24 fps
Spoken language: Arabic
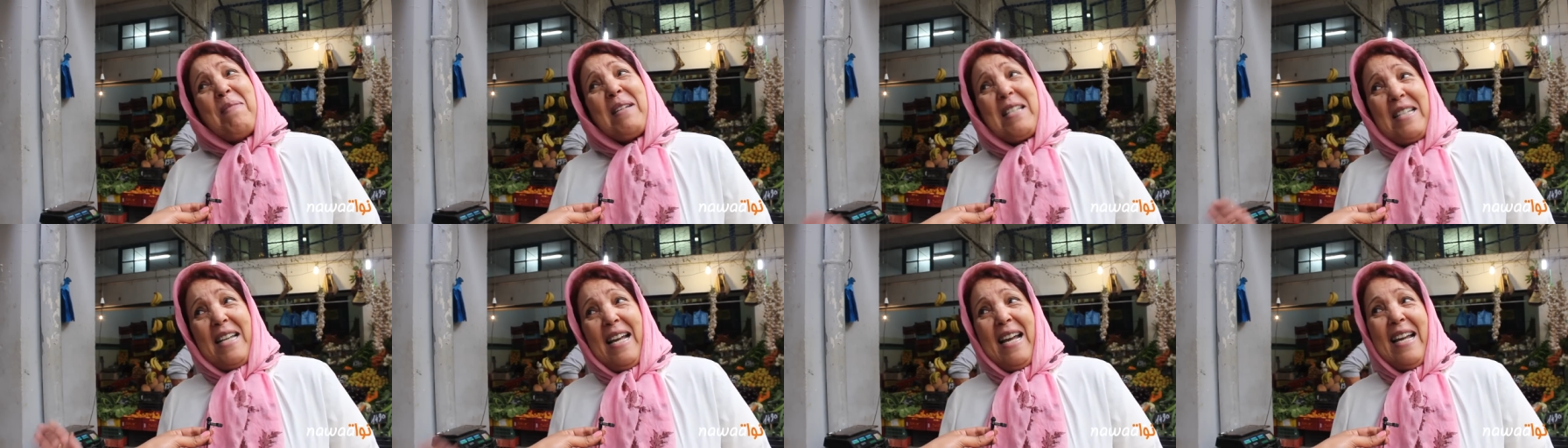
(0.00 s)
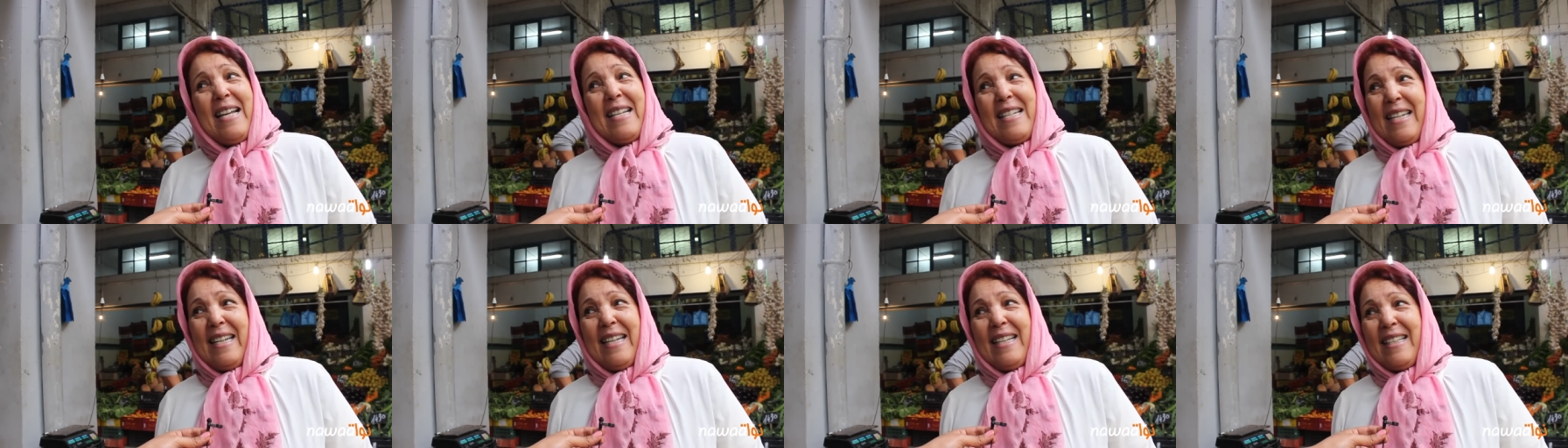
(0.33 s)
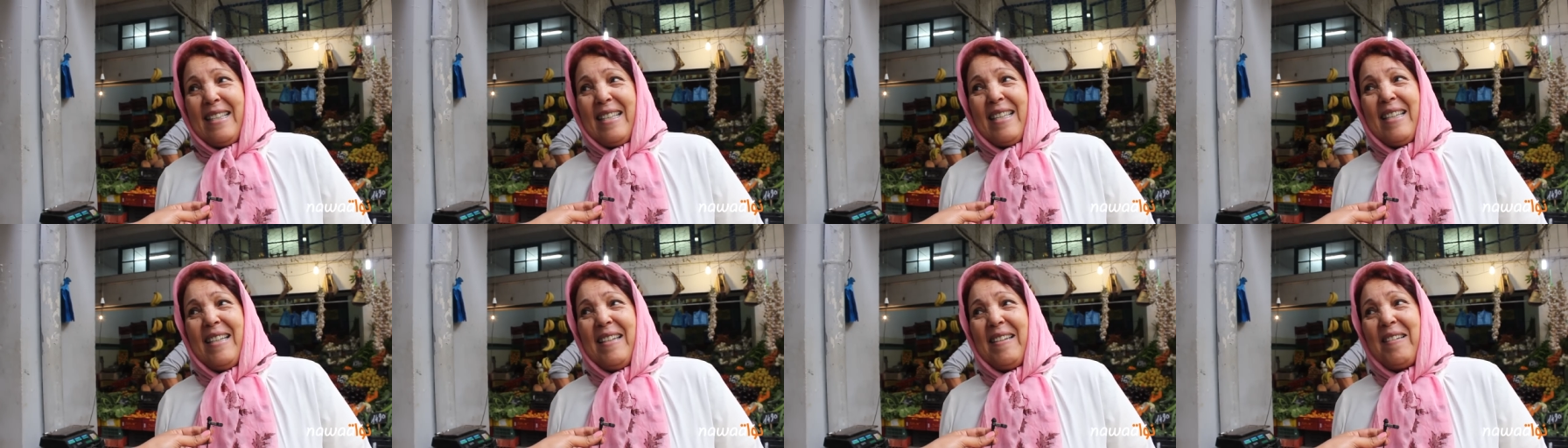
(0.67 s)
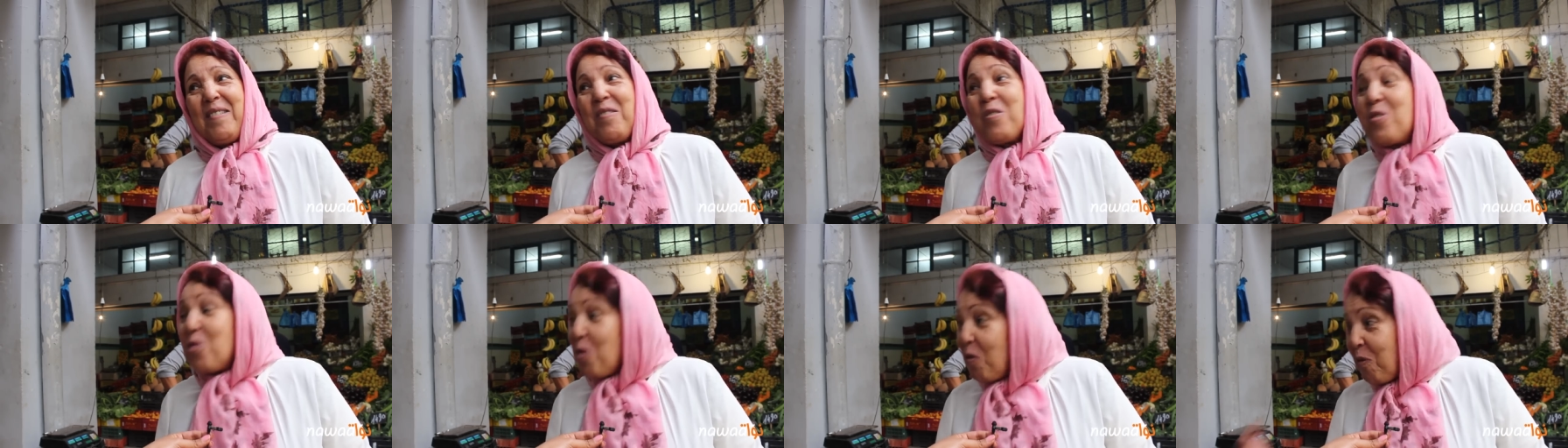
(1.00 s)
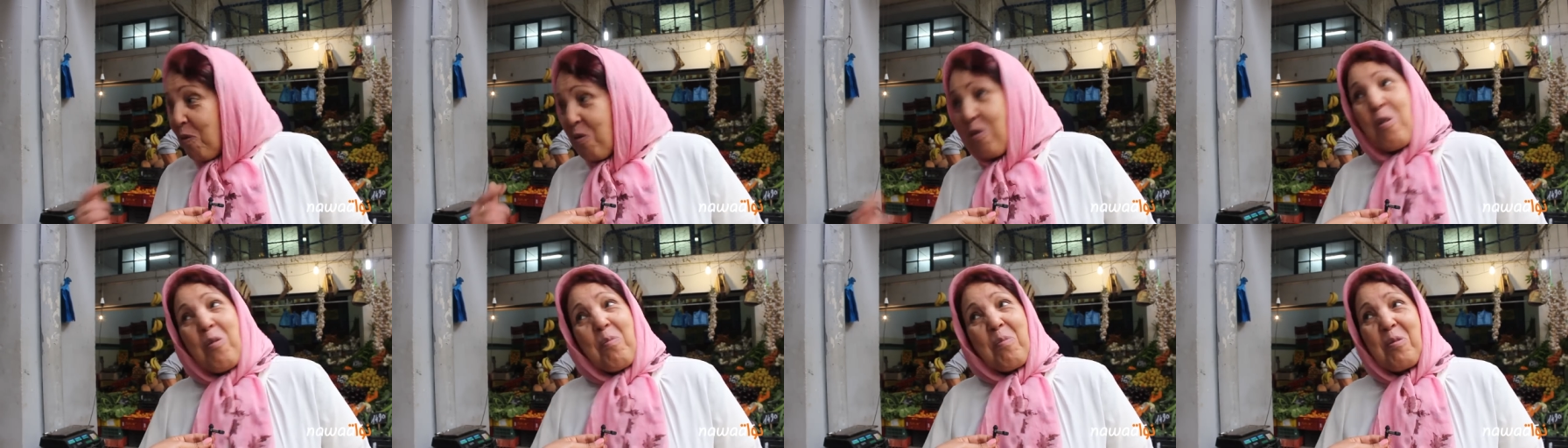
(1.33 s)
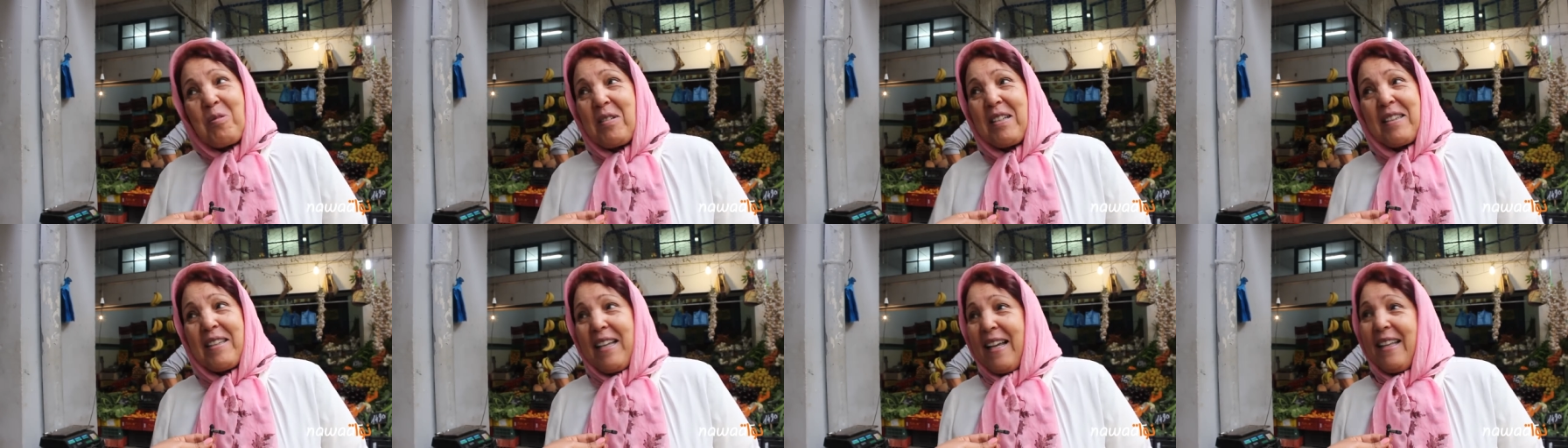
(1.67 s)
برشا حاجات نشوفوهم
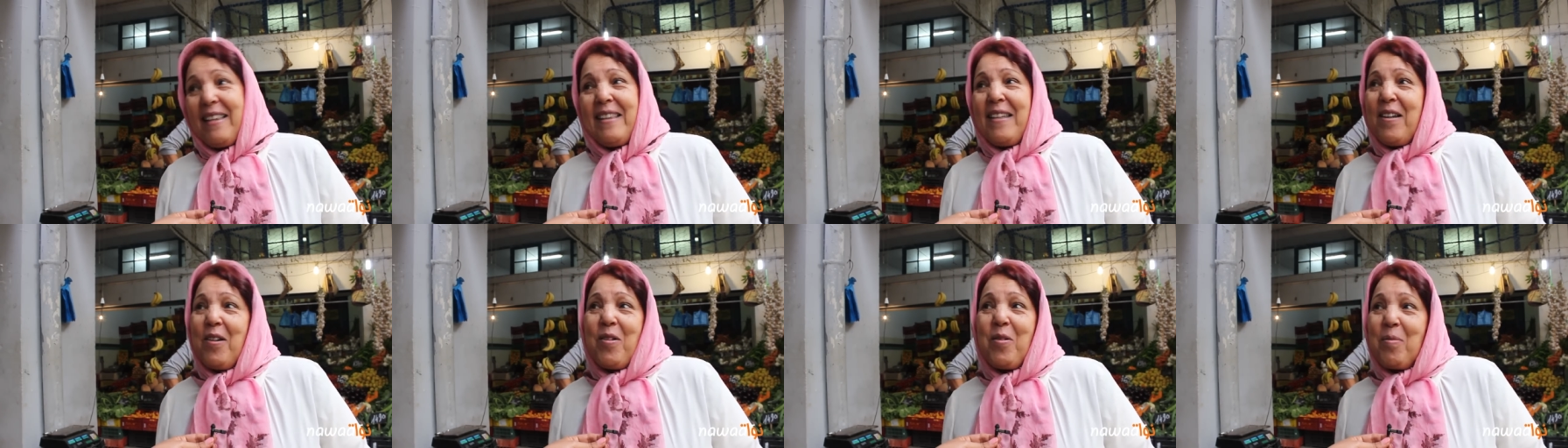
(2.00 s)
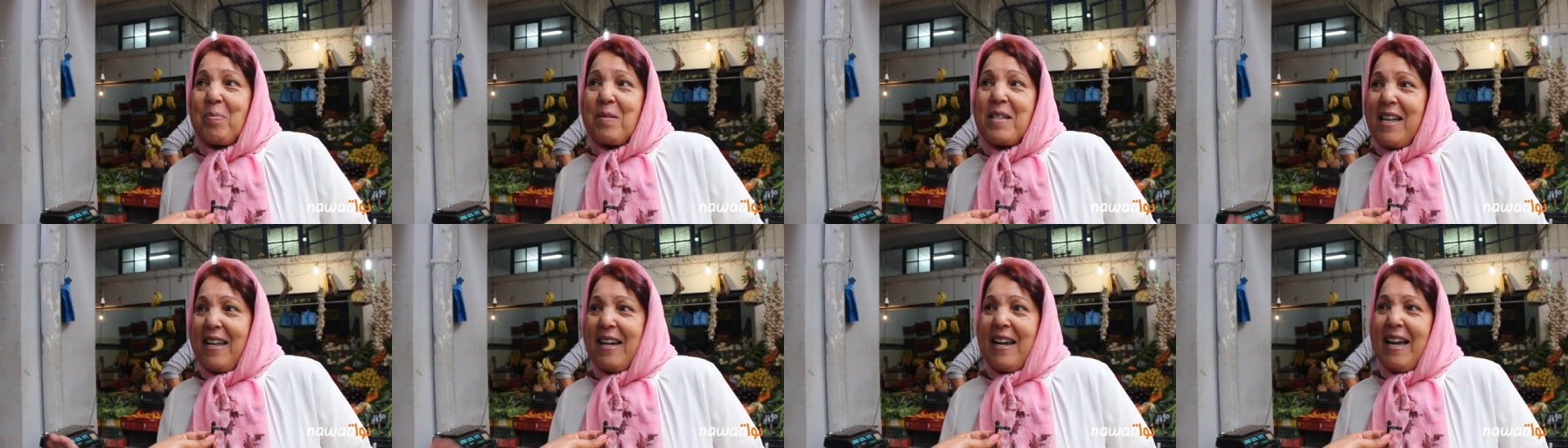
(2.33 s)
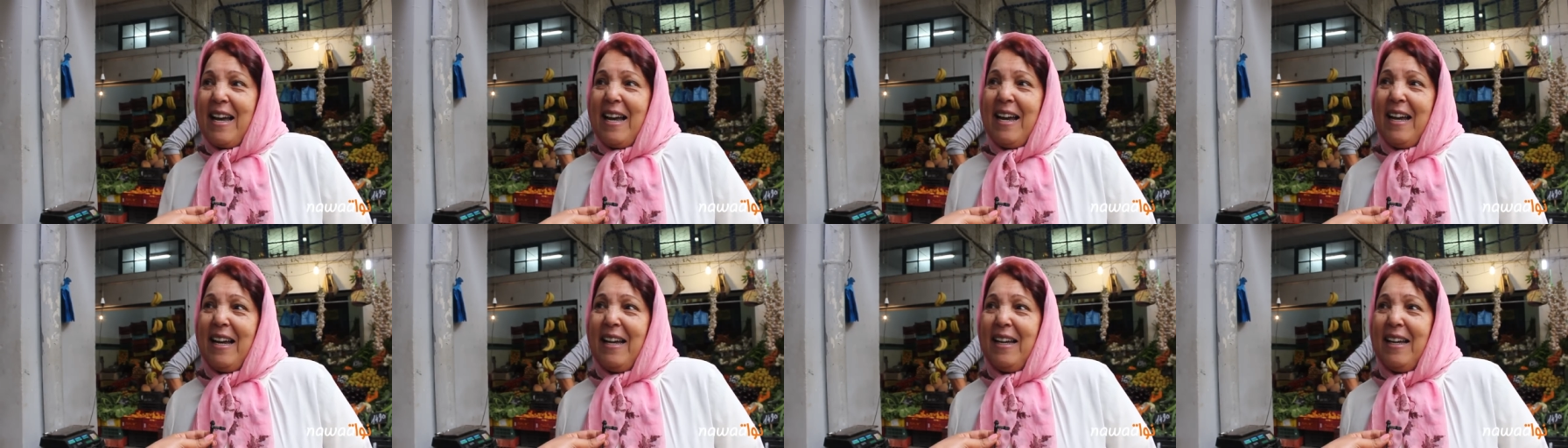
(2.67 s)
ونتعداو بصراحه